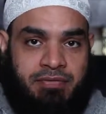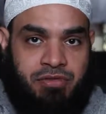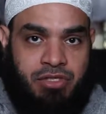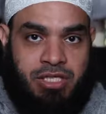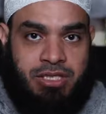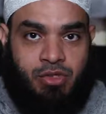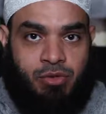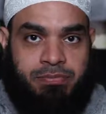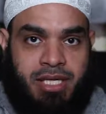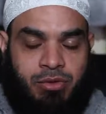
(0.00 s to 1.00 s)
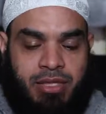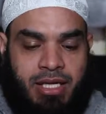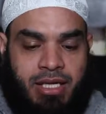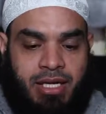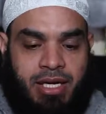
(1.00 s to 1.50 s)
فضلت تسب
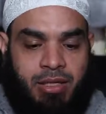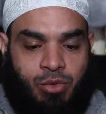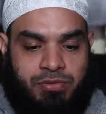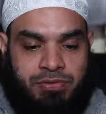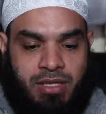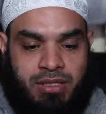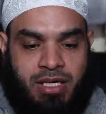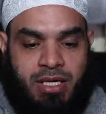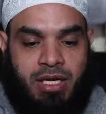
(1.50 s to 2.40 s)
هؤلاء الكفار